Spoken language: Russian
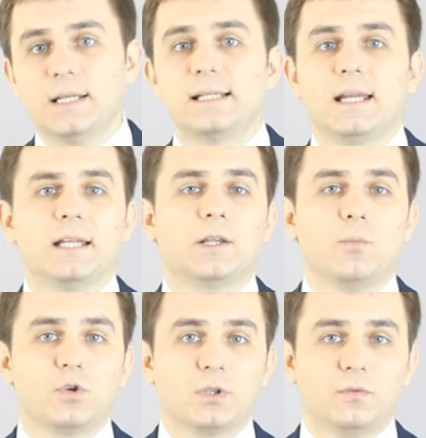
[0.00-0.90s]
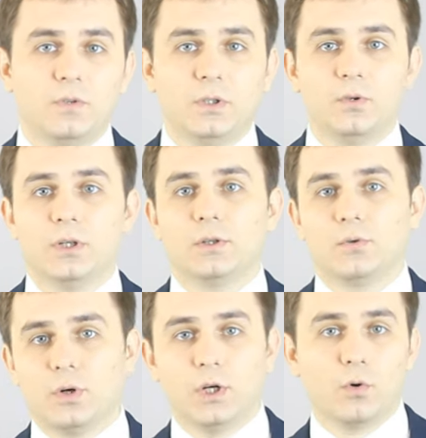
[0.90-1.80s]
если это может вынудить
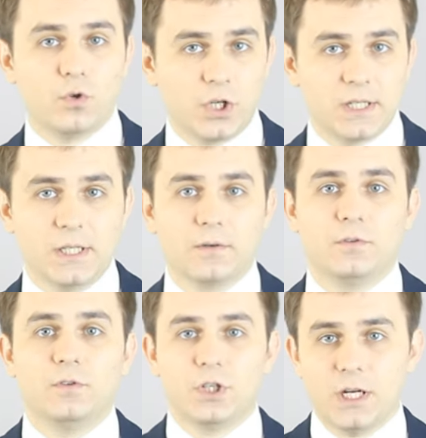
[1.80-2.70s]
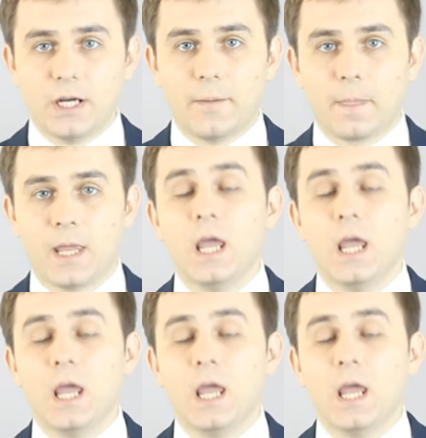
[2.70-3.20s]
других участников движения,